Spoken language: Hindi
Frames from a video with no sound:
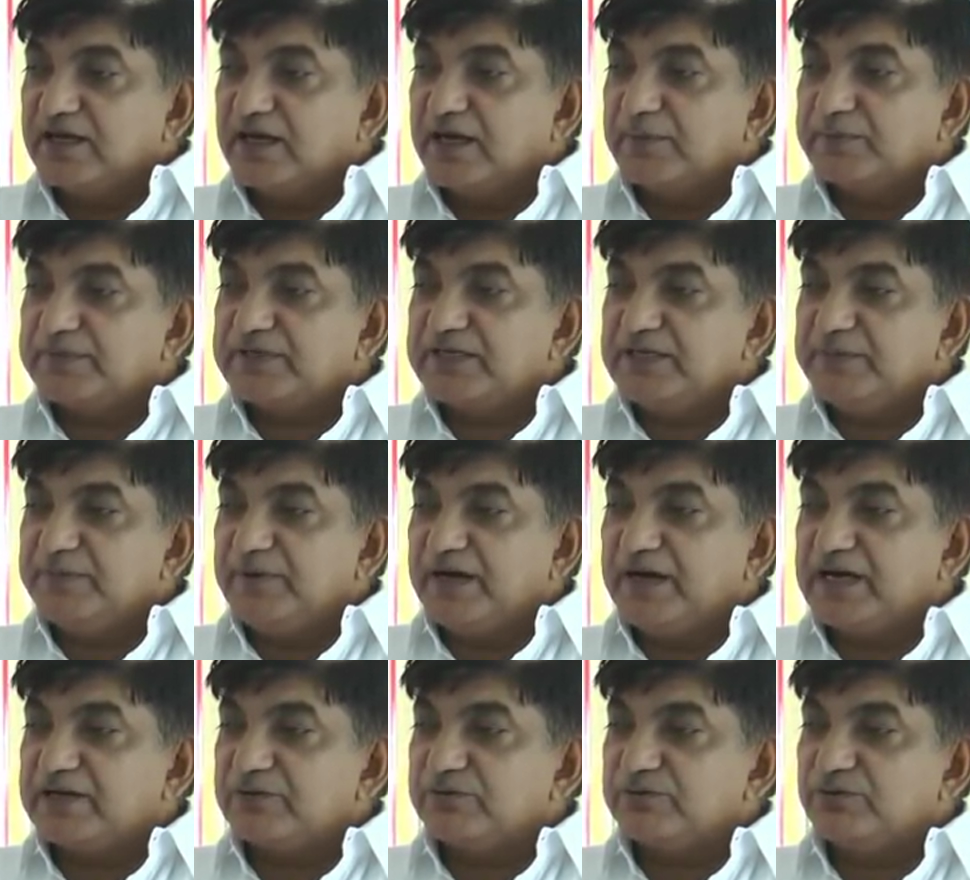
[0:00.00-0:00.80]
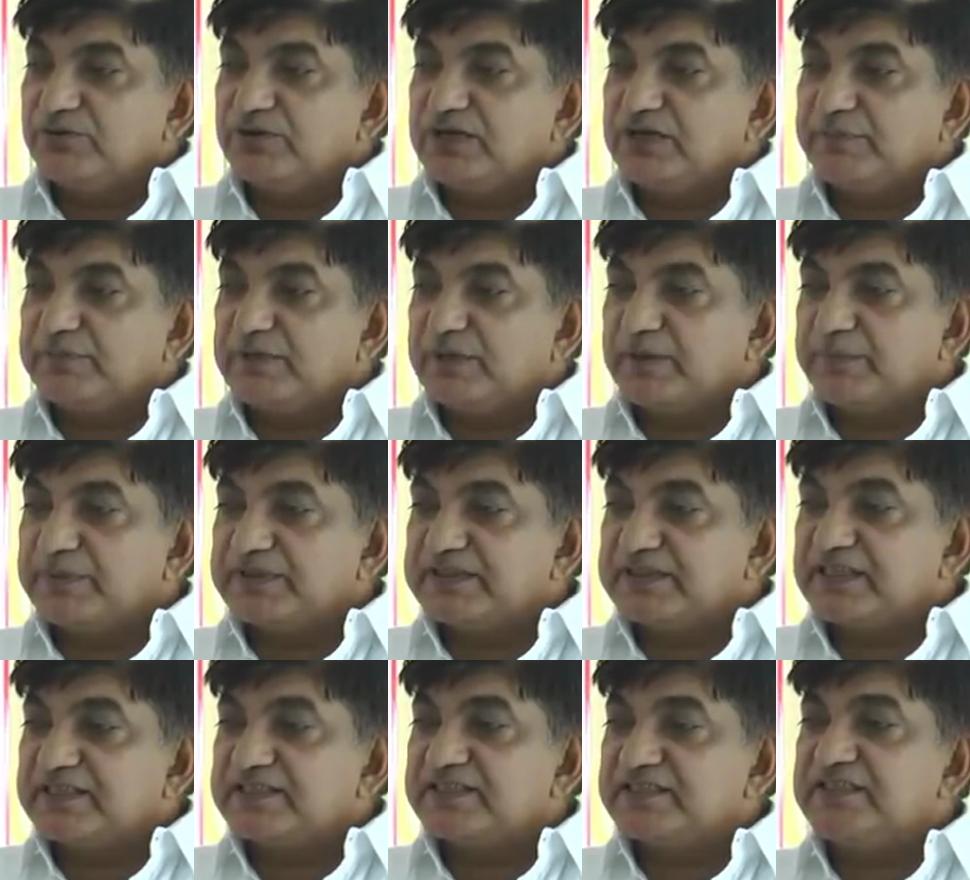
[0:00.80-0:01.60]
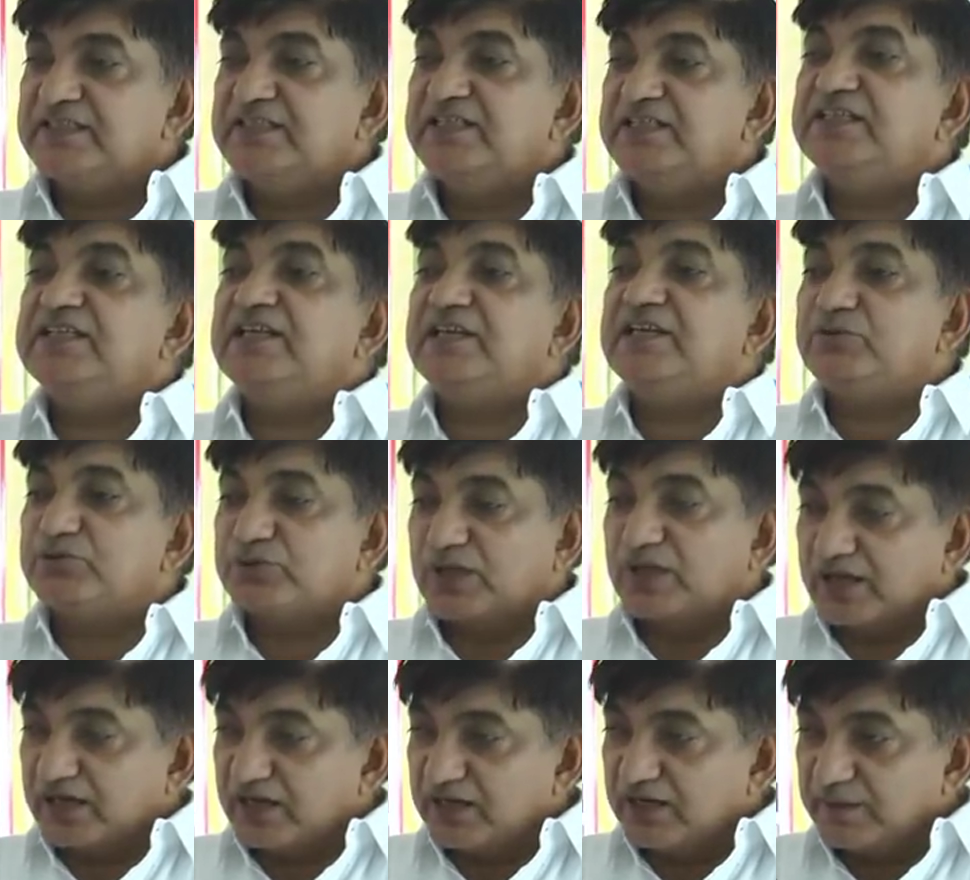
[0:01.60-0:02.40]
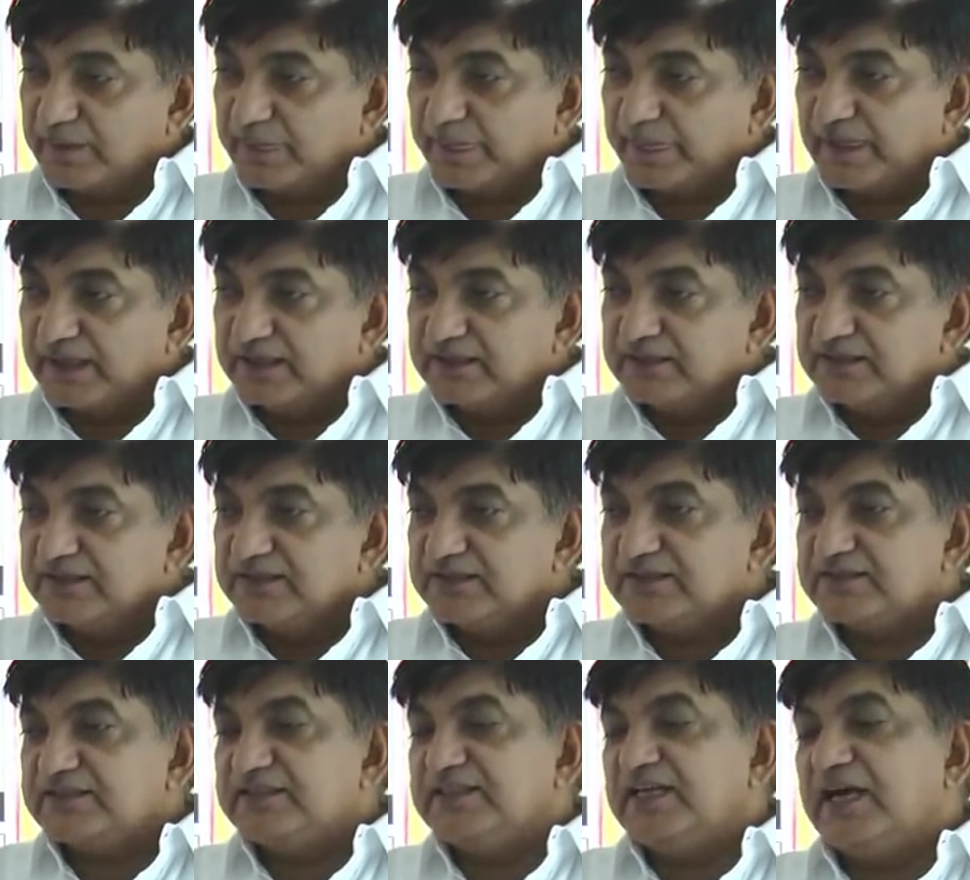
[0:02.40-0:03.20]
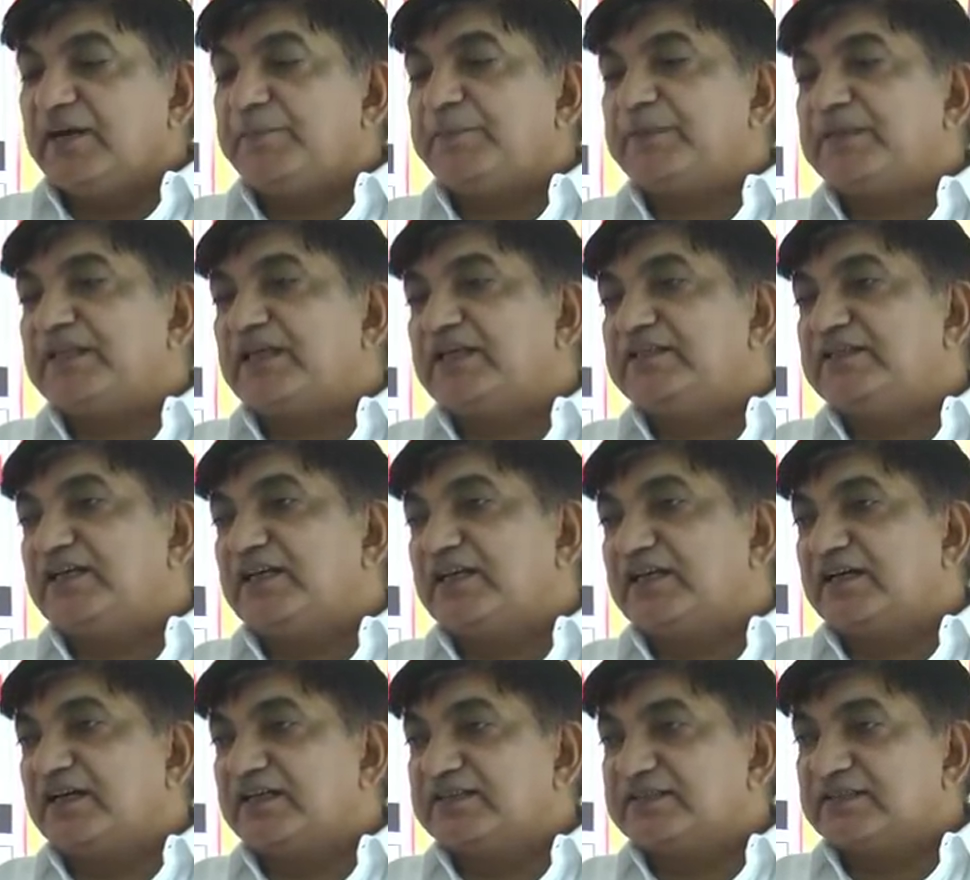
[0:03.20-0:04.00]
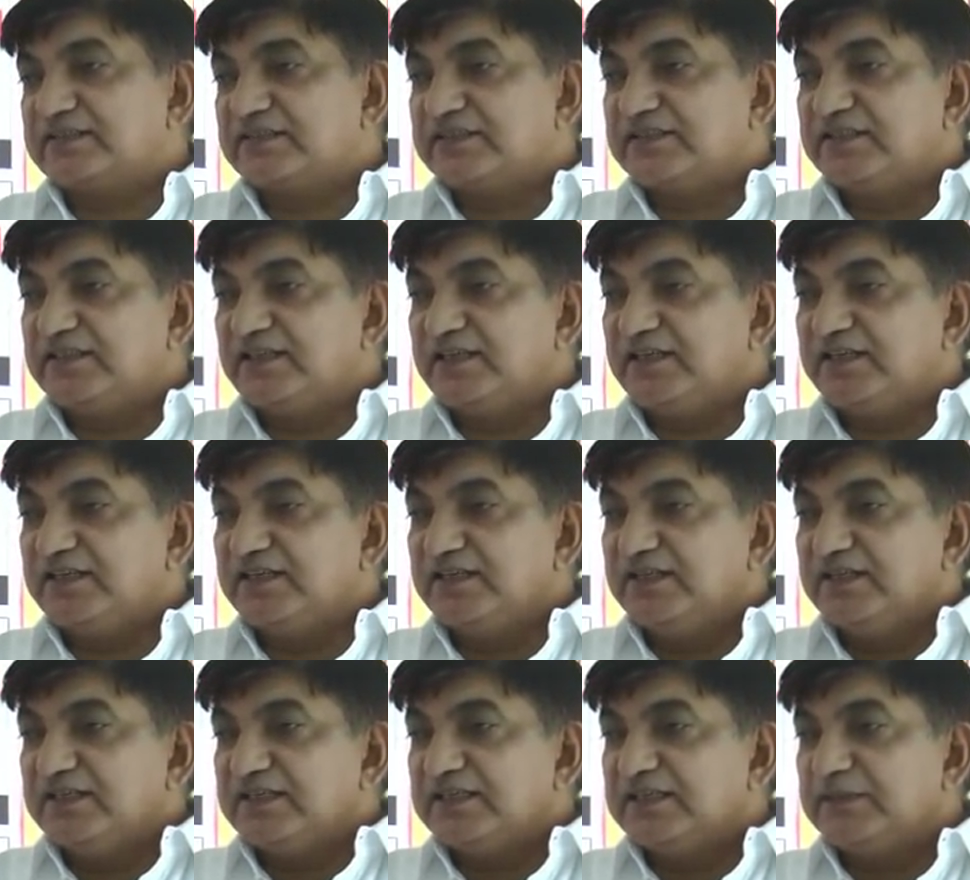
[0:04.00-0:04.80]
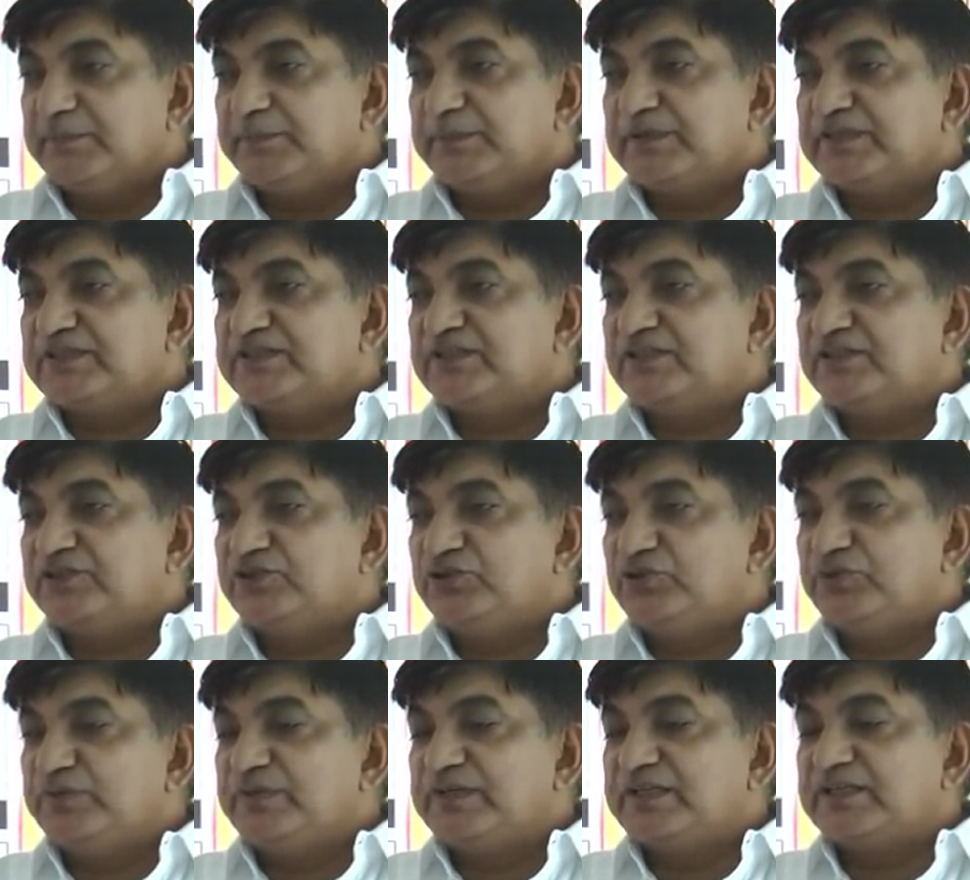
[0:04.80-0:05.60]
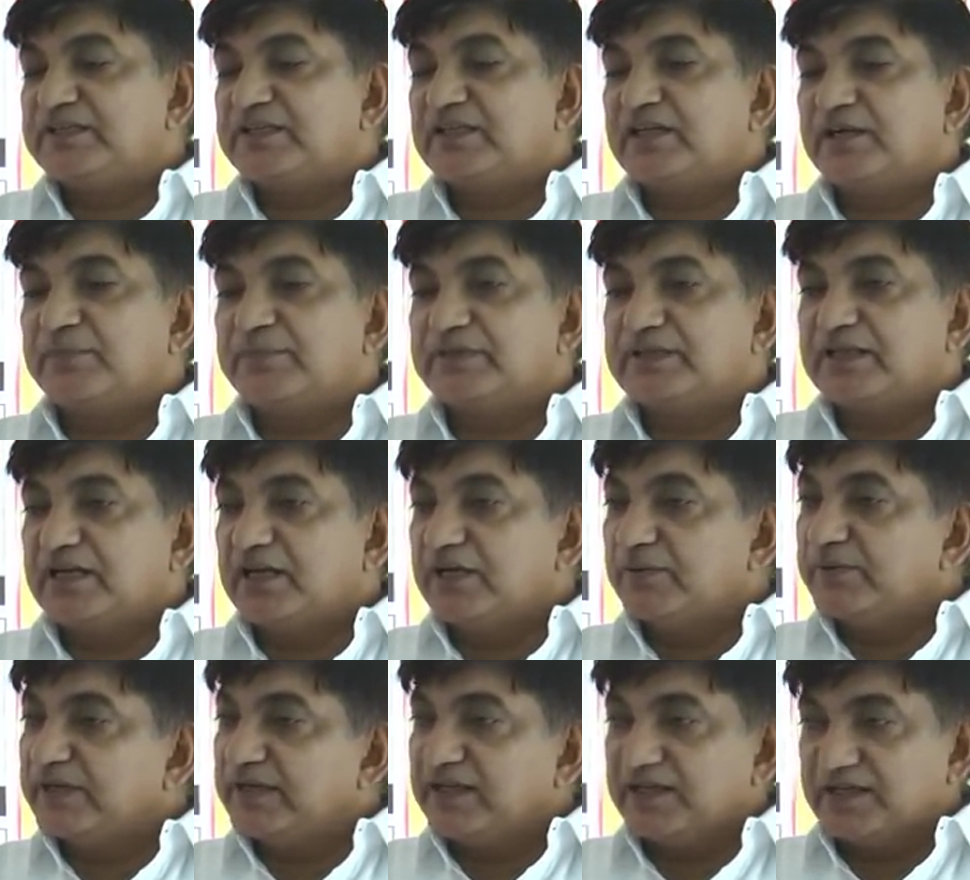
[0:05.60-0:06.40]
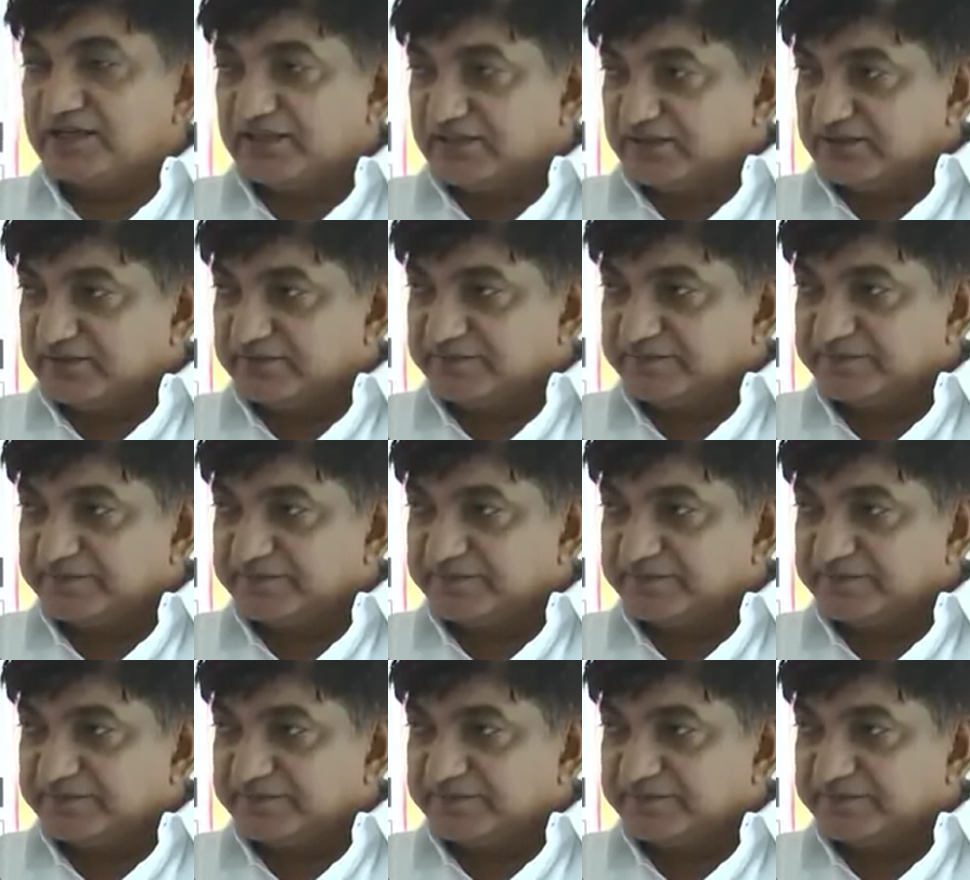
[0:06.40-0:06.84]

अब की बार उन्होंने अपना प्रत्याशी ही नहीं उतारा इससे आप अंदाज़ा लगा सकते हैं कि परिस्थितियों में कितना बदलाव आया है